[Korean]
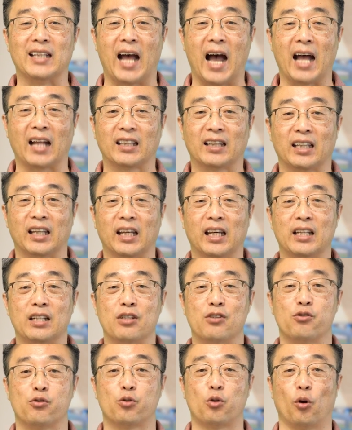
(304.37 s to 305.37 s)

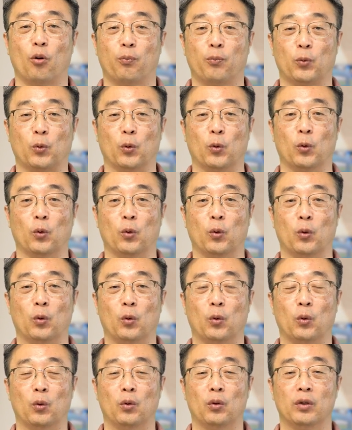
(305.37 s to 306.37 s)
나태해질 수도 없고
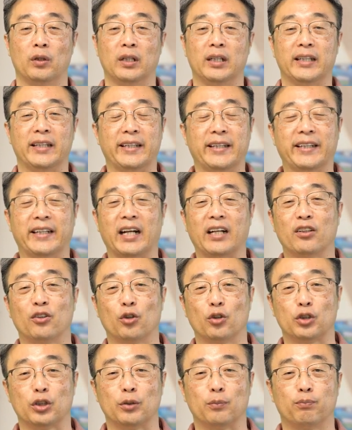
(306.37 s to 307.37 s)
일하는
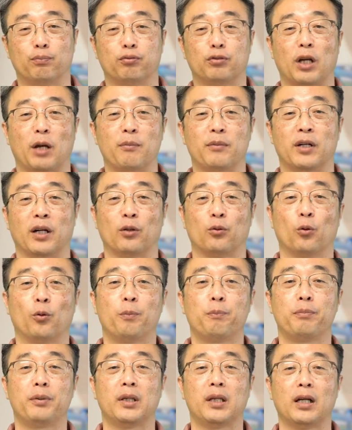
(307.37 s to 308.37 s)
것이
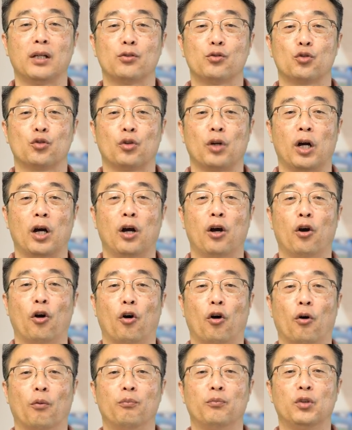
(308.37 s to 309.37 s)
부담이라도 피할 수가
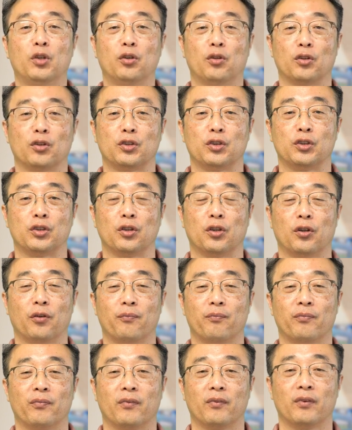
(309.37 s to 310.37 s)
없는 것이지요.
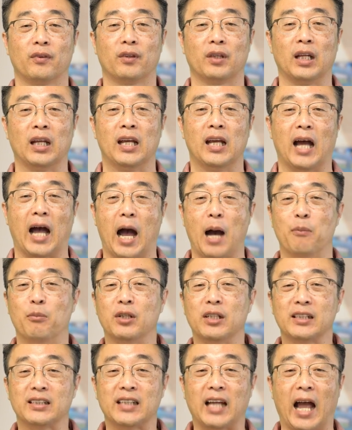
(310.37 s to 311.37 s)

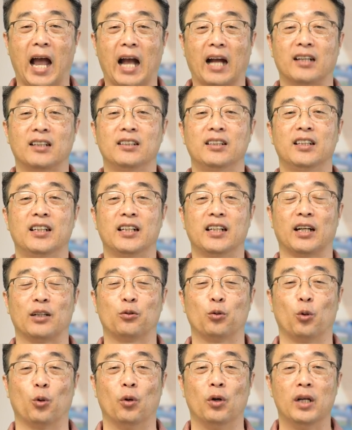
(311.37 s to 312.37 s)
아무리 작은
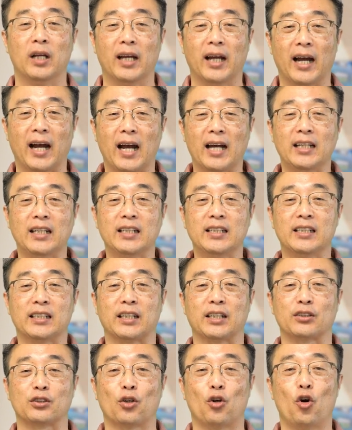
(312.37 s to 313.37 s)
일이라도
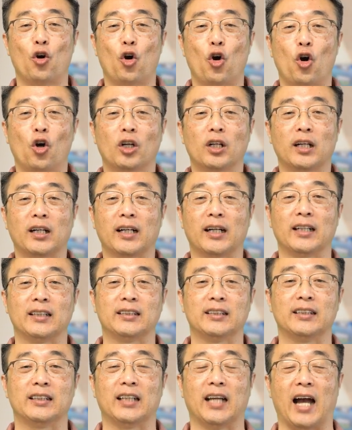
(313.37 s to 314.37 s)
하나님께서
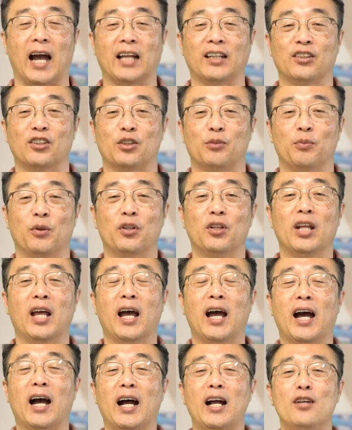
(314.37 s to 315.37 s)
허락하지 않으시면
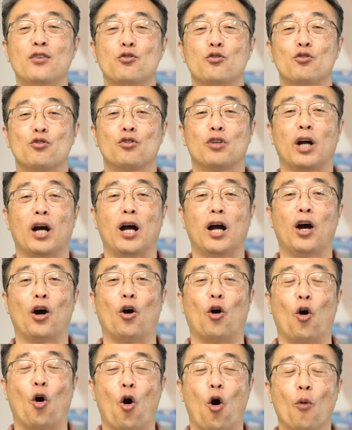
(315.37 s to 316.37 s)
할
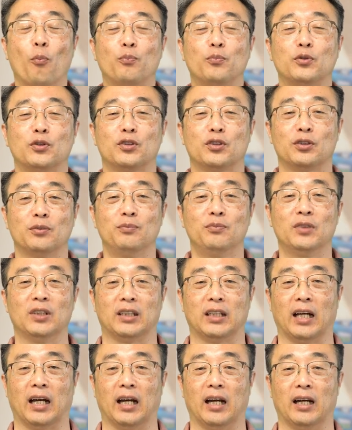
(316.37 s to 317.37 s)
수가
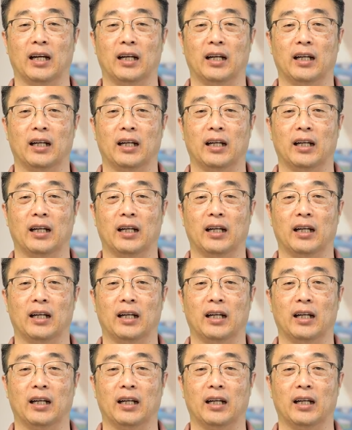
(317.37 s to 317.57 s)
없습니다.